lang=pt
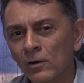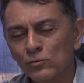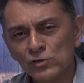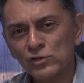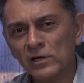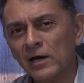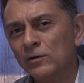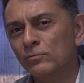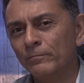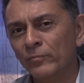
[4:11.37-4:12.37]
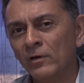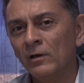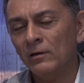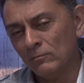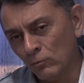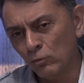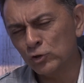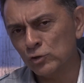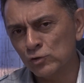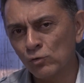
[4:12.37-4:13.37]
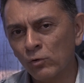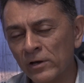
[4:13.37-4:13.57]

O sindicato, hoje estou